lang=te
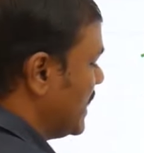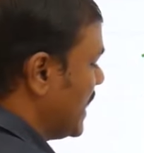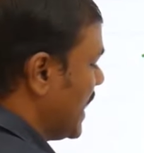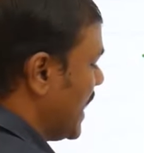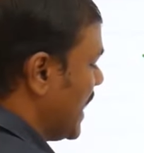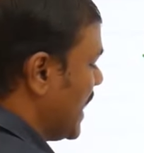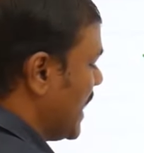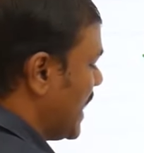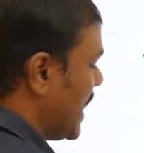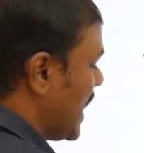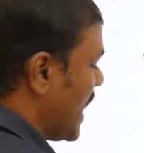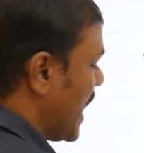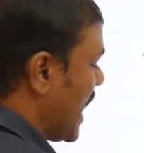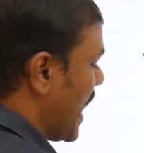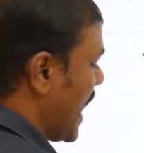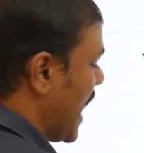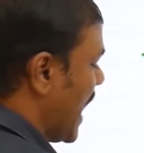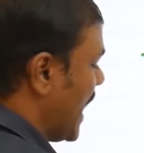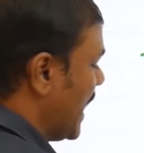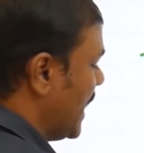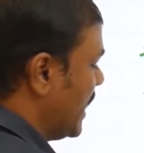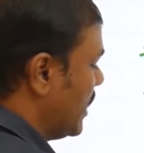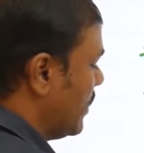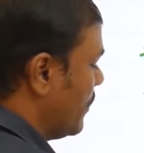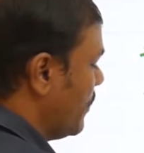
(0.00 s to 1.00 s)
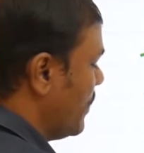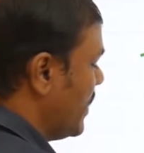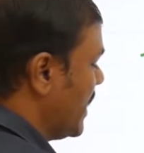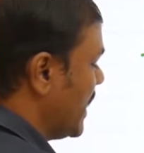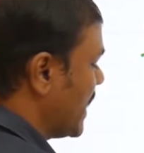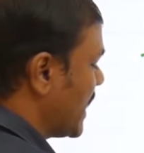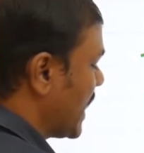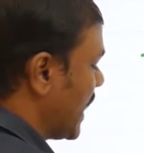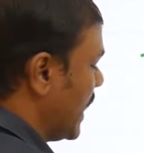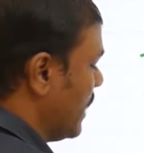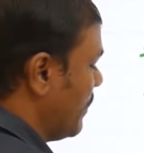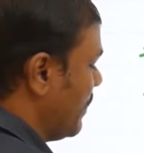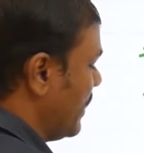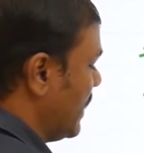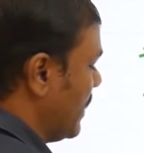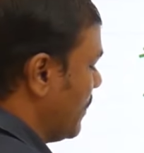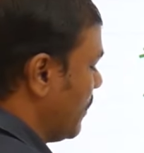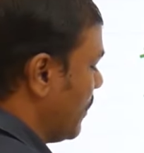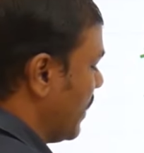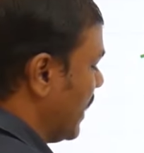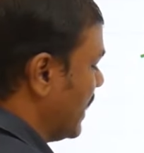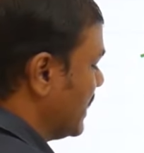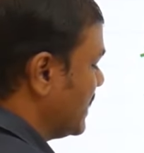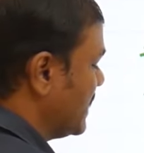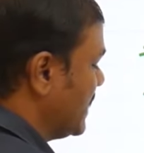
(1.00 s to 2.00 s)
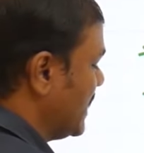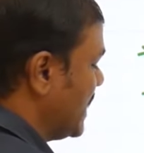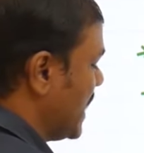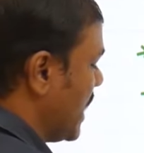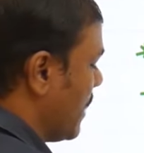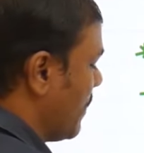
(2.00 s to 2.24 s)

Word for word: ఏ అండ్ బి కలిపి నింపాలి సి